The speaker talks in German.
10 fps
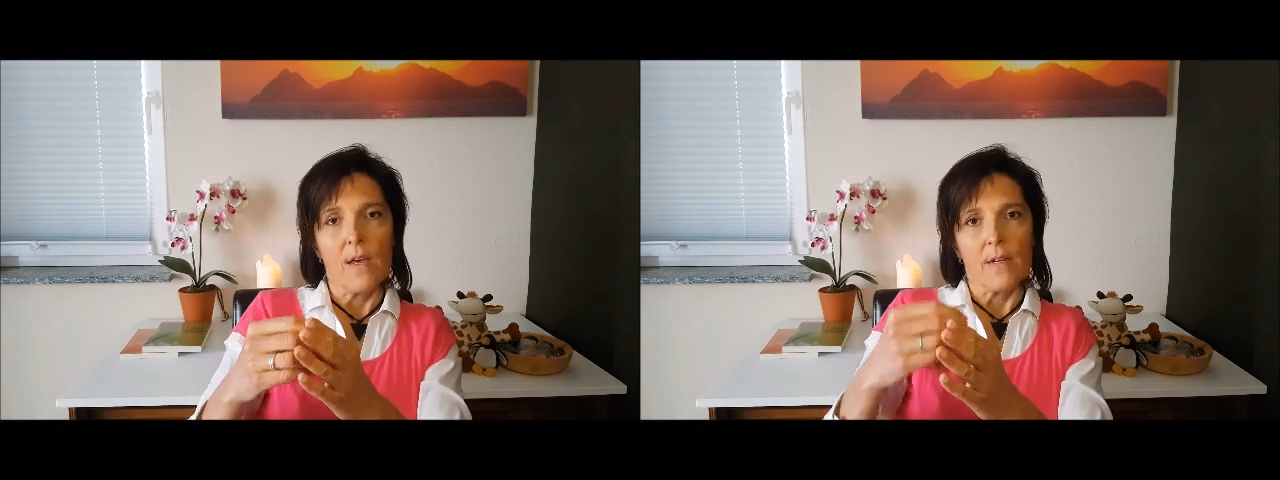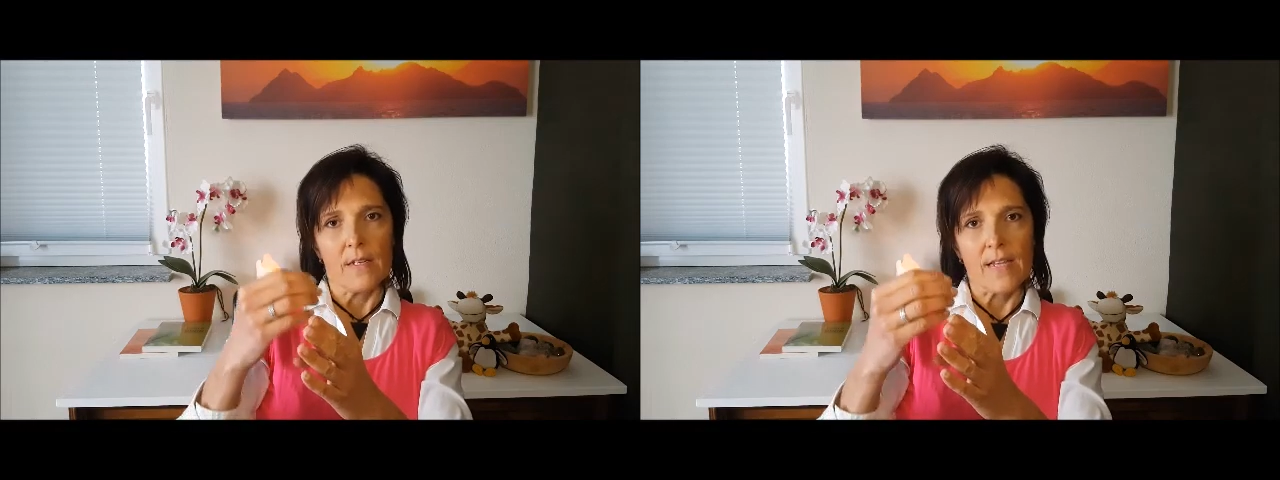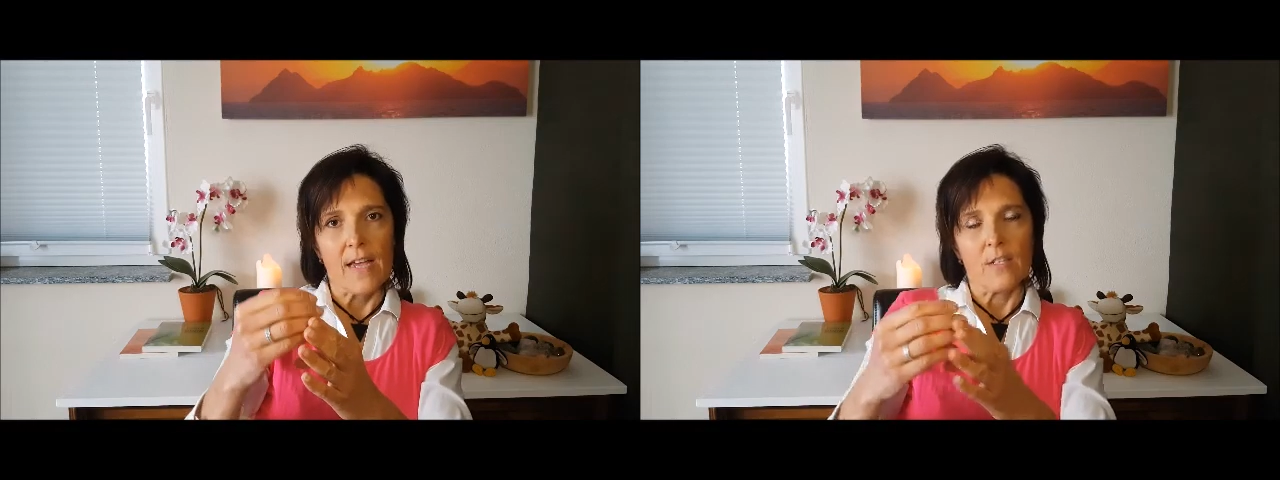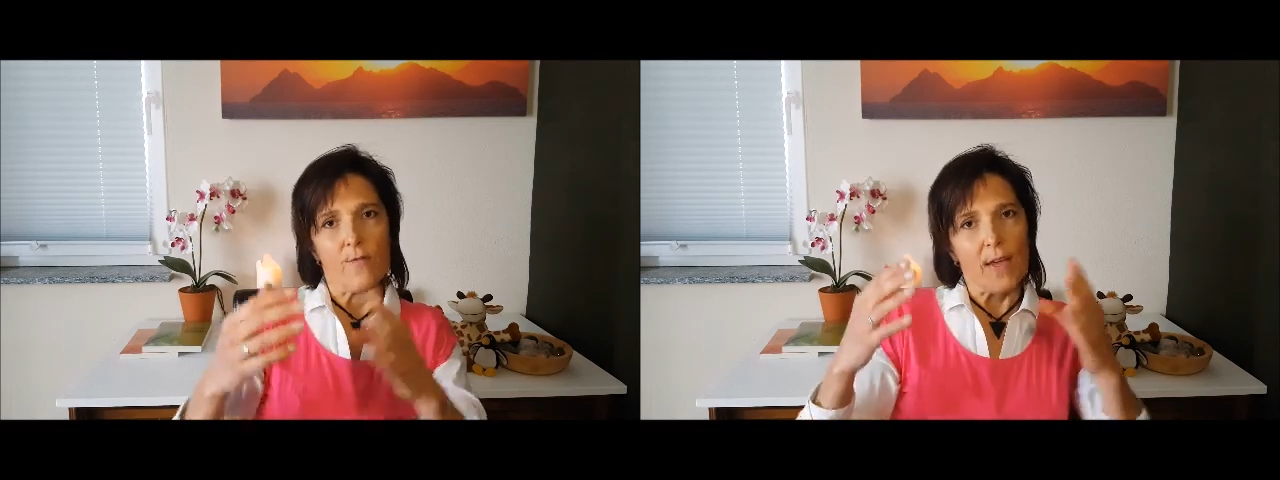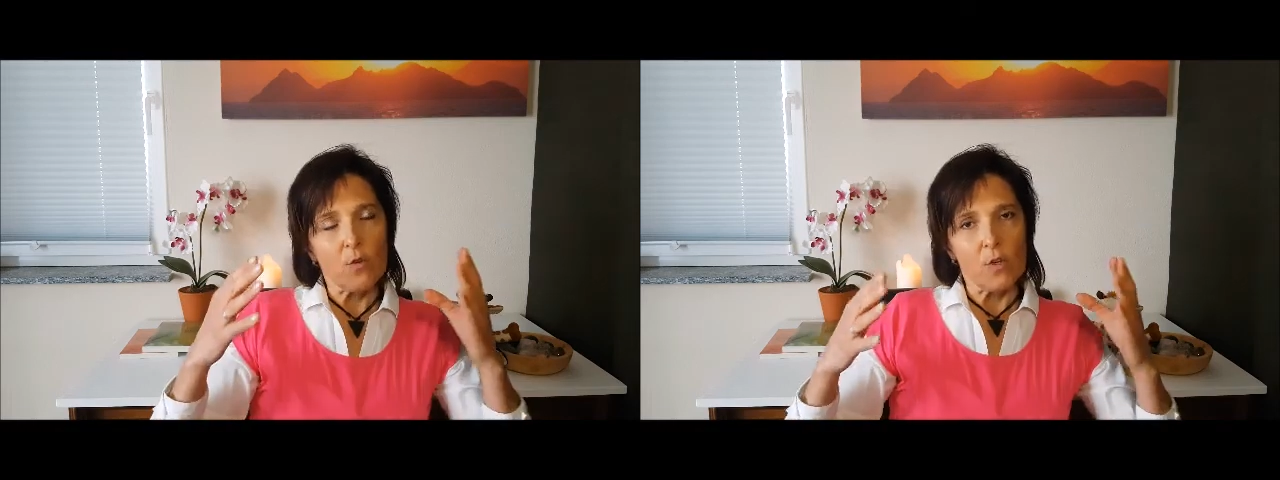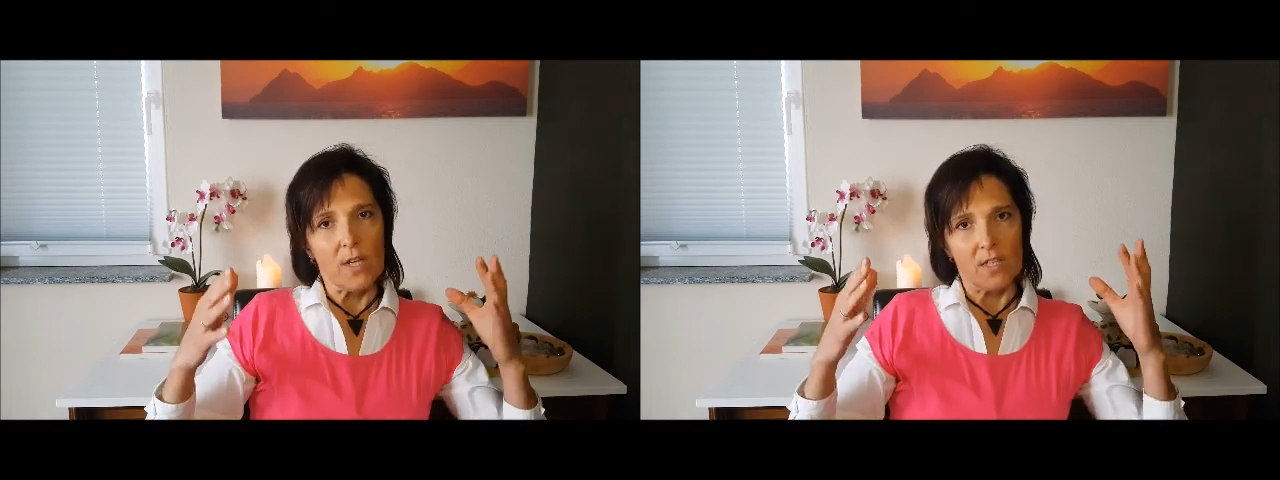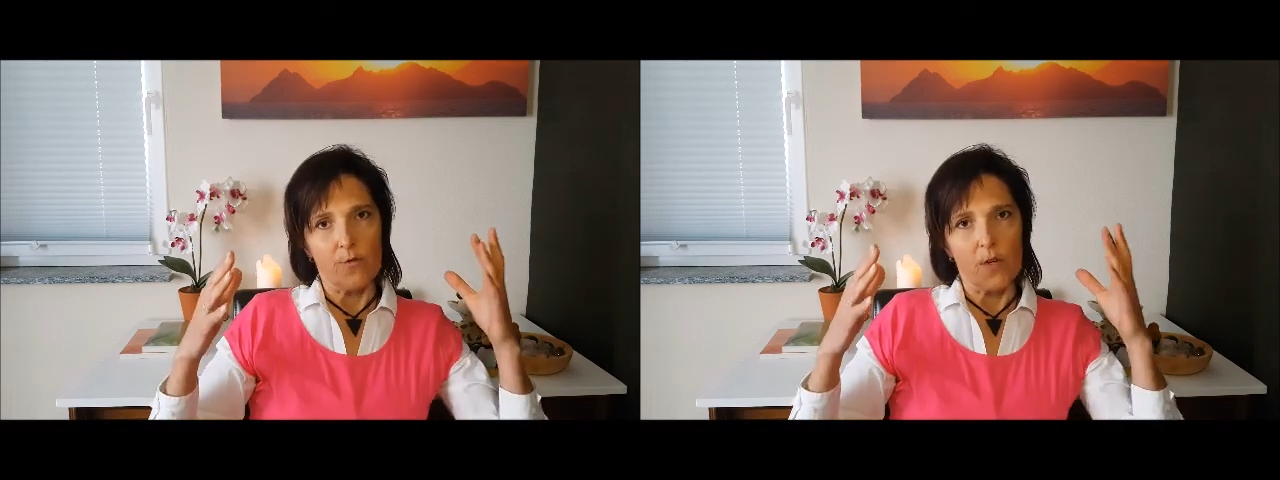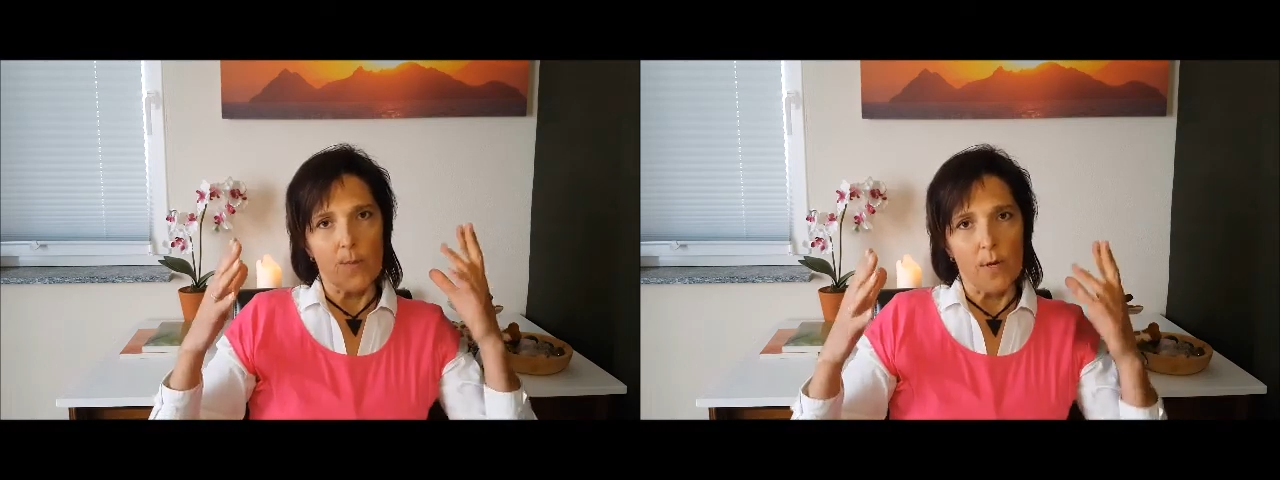Das heißt, wenn du dich jetzt
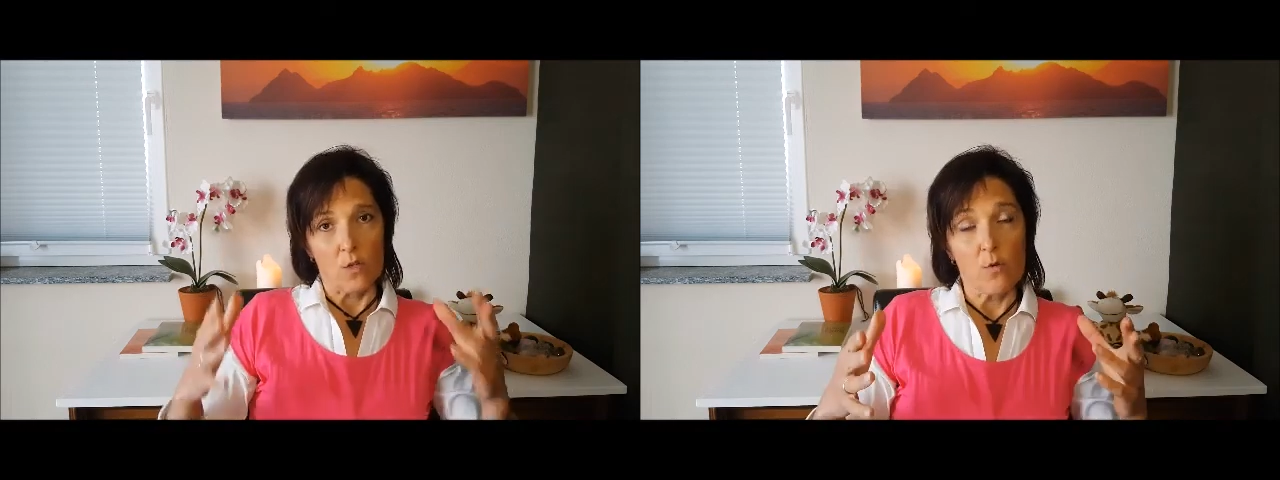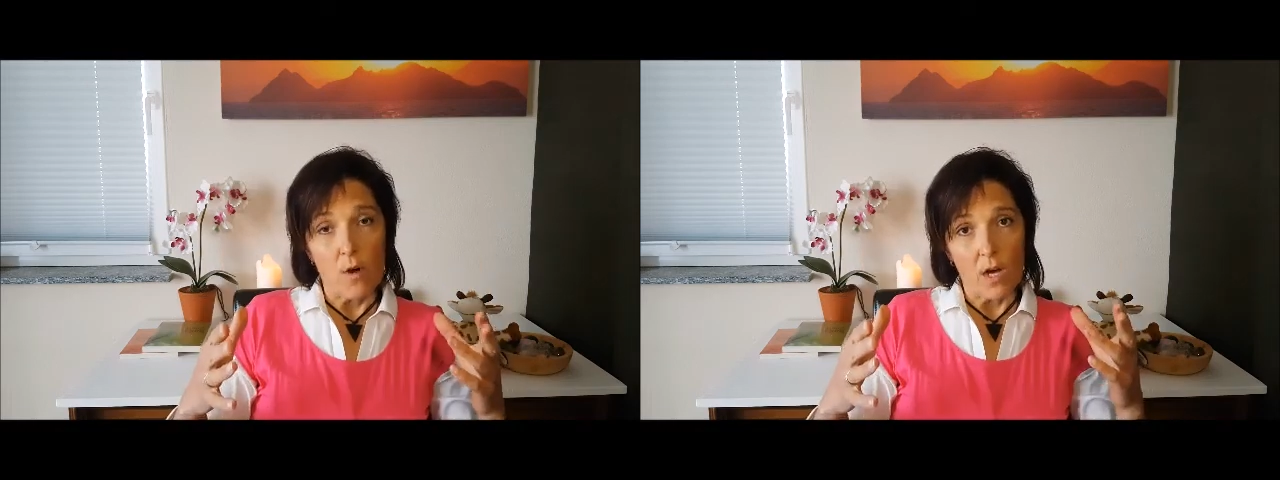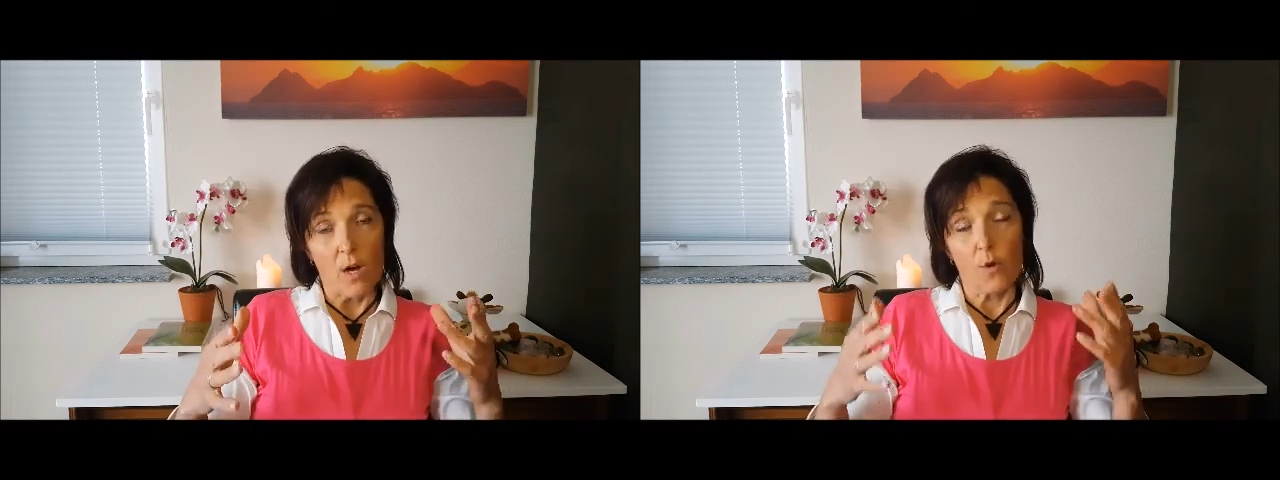für die Matura